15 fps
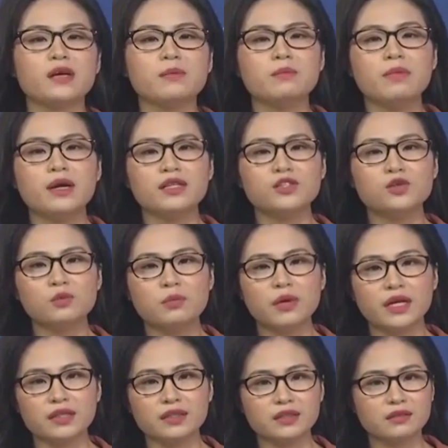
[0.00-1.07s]
mất trung
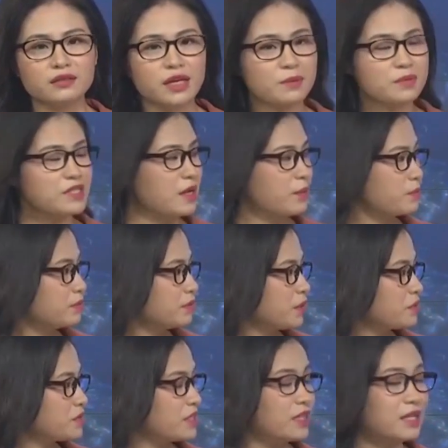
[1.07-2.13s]
bình từ 500
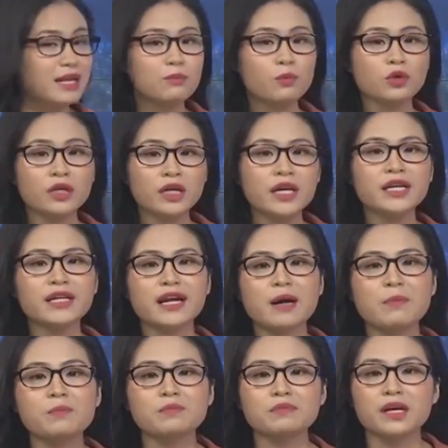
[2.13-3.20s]
thậm chí là 1.000
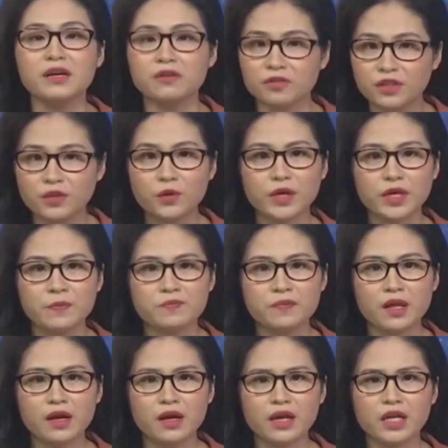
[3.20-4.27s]
năm để phân hủy.
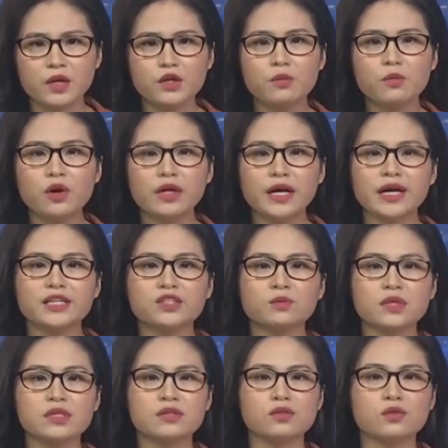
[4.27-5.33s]
Nếu như mỗi ngày
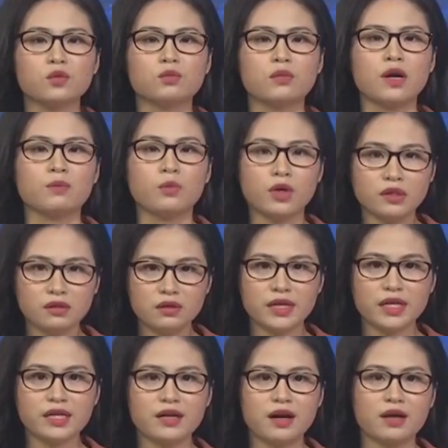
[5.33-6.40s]
chúng ta sử dụng à, mỗi
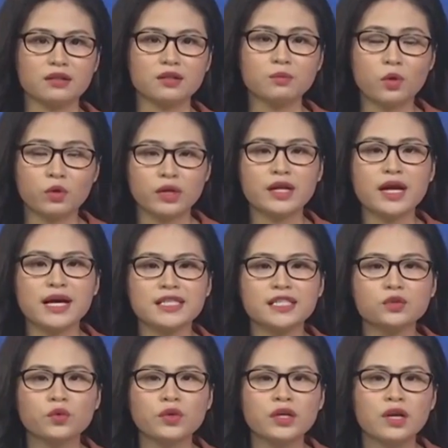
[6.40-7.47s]
người à, từ 1 đến 2
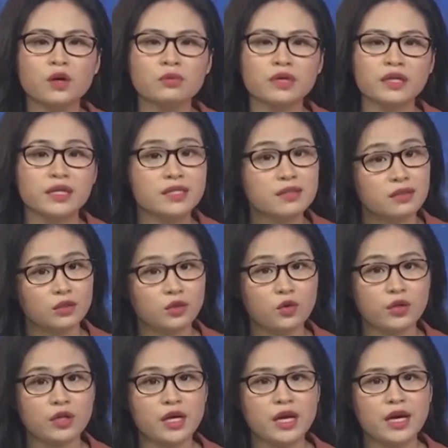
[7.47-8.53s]
chiếc túi ni lông để đi chợ
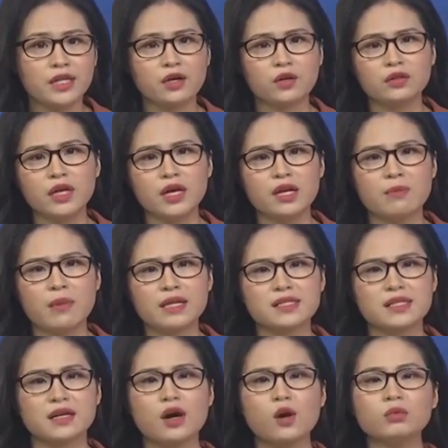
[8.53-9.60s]
thôi thì có thể là
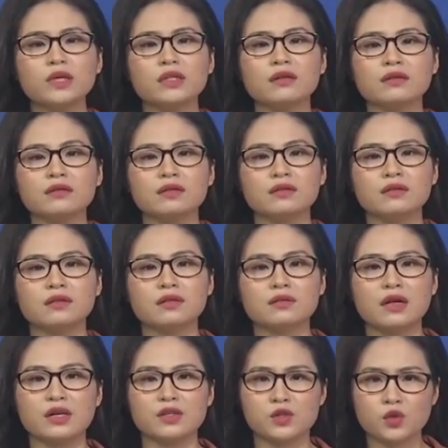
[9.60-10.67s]
bạn sẽ không thể tưởng tượng được
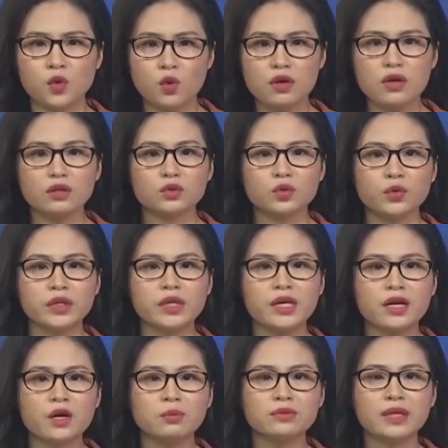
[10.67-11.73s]
à, số lượng túi
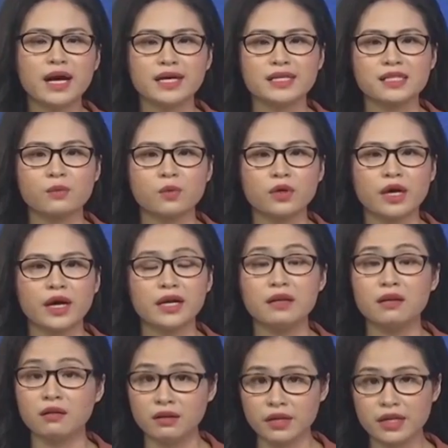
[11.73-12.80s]
ni lông thải ra mỗi ngày
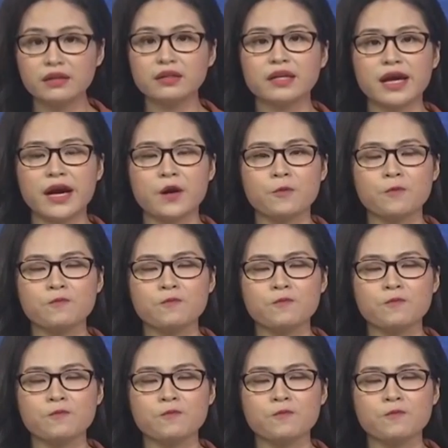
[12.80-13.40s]
lớn đến như thế nào.